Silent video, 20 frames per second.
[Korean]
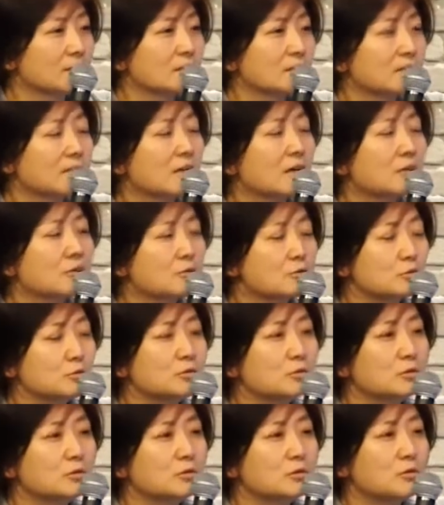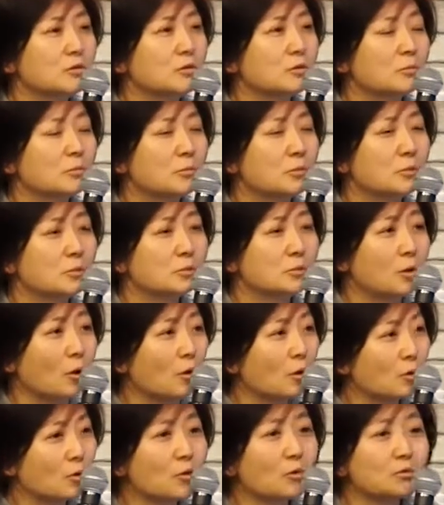그래가지고 뭐
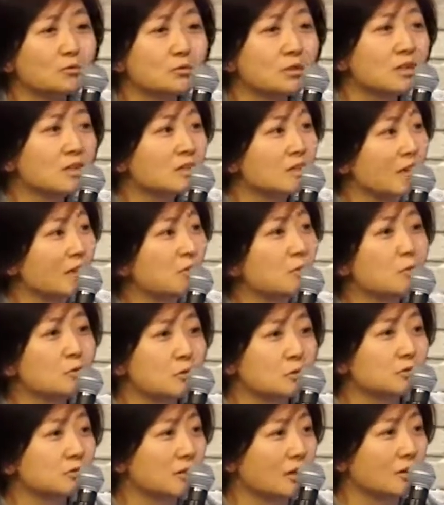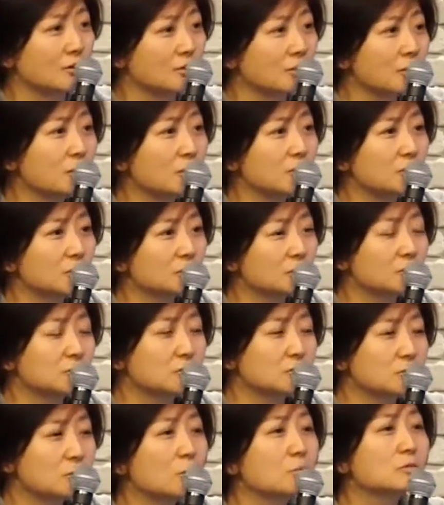여러 군데를 다녀오셨더라고요.
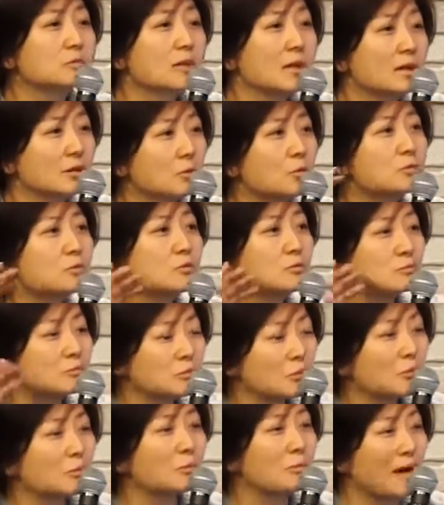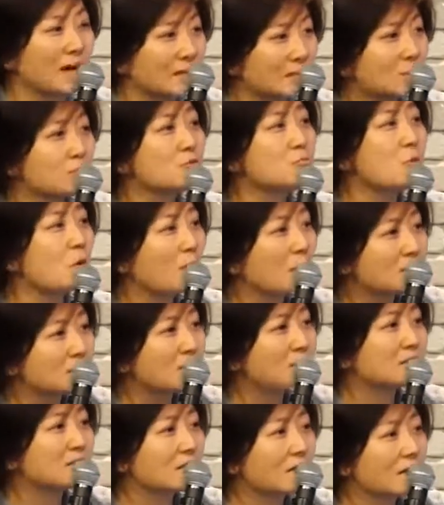동네 요즘 뭐 많이
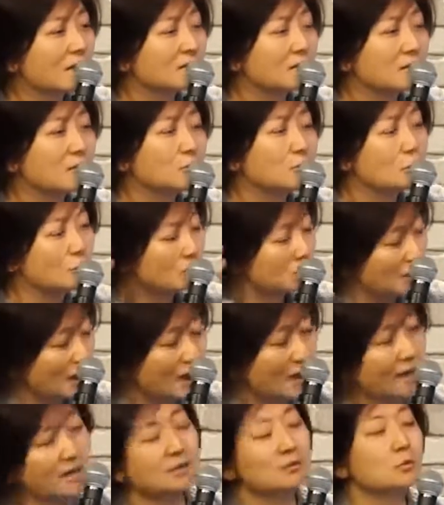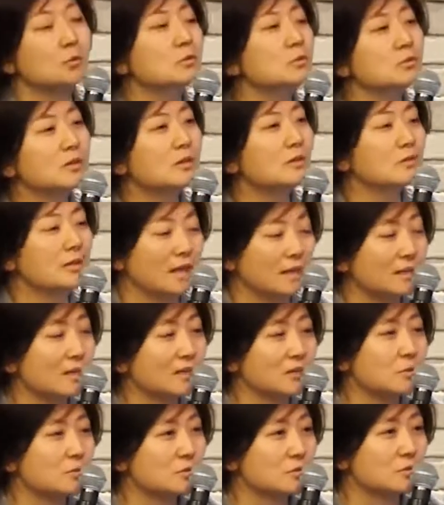유명하다는 데는 돈다돈 돈 내고 다
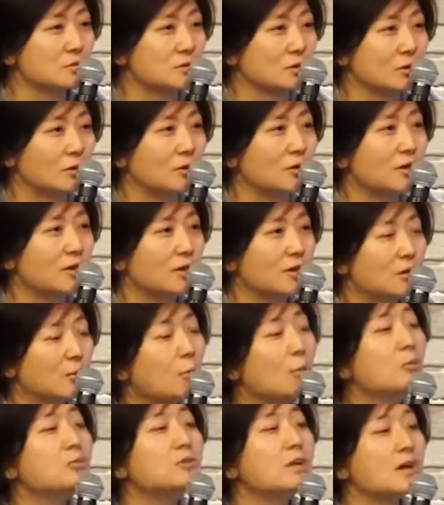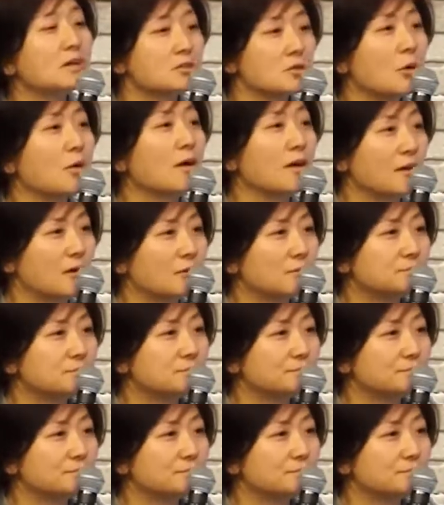다녀오셨어요. 온 데가 저예요.